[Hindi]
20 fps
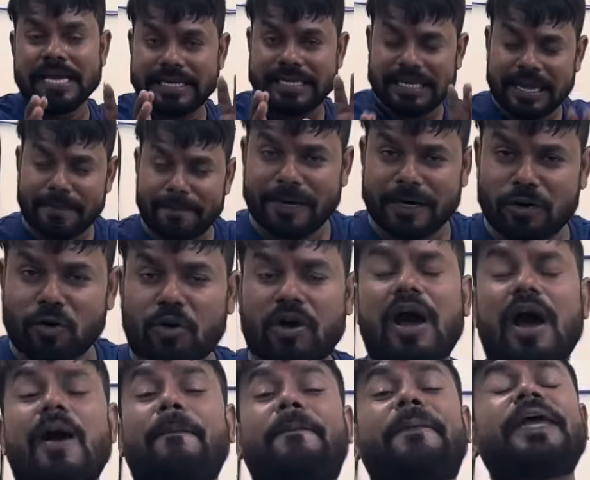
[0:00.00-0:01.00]
ये वीडियो
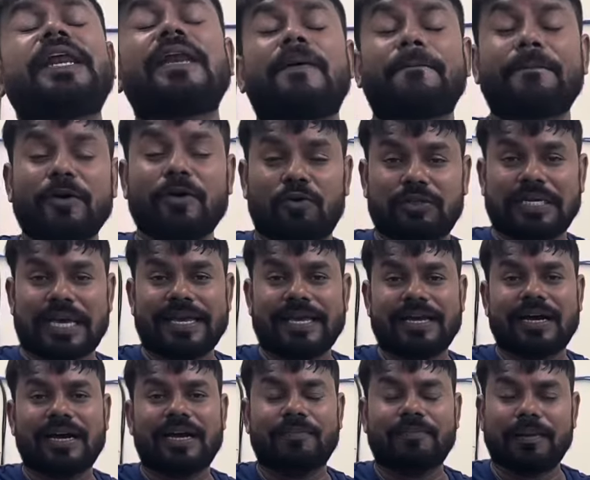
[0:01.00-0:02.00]
काफी लंबी हो जाएगी
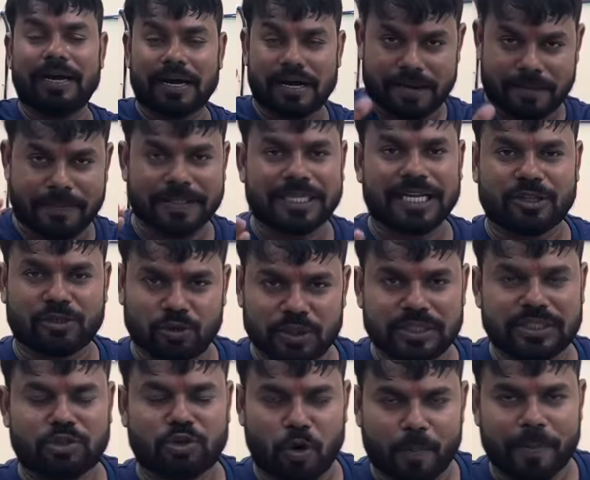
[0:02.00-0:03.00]
अगर मैं अगर बताता हूं
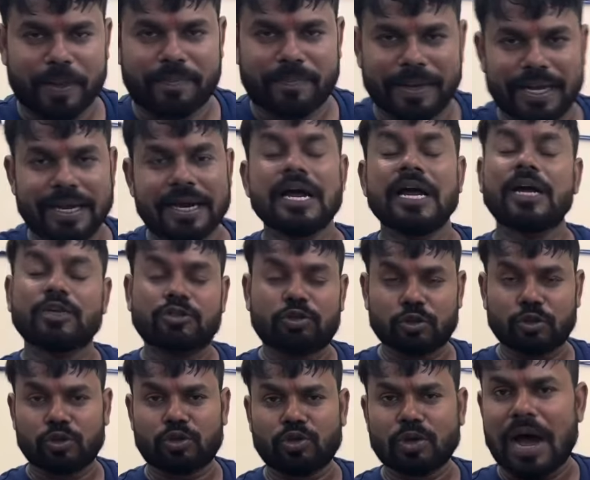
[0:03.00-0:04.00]
इस टॉपिक पे तो
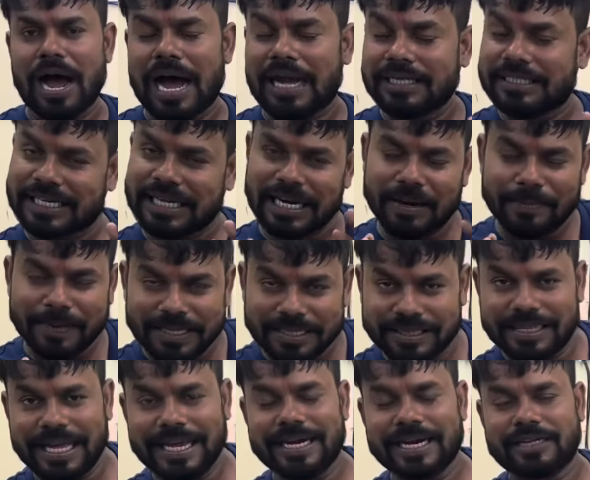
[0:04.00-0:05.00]
दोस्तों आज के लिए मैं
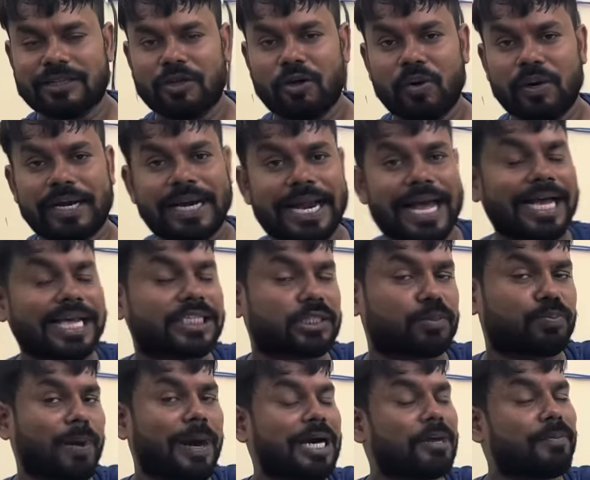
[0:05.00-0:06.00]
इतना ही रखता हूं
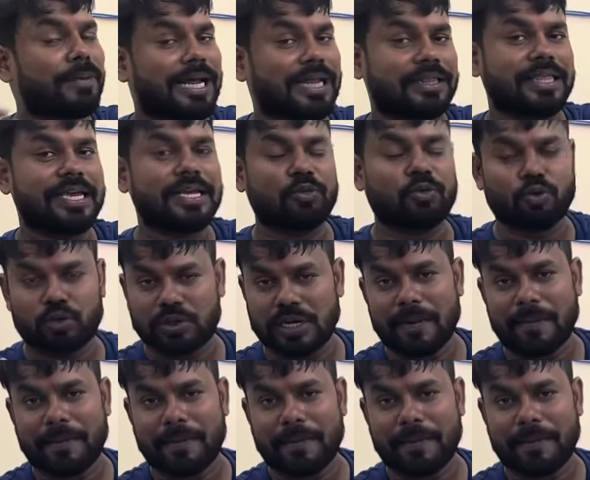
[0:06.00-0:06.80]
नेक्स्ट पार्ट बनाते हैं एक दूसरा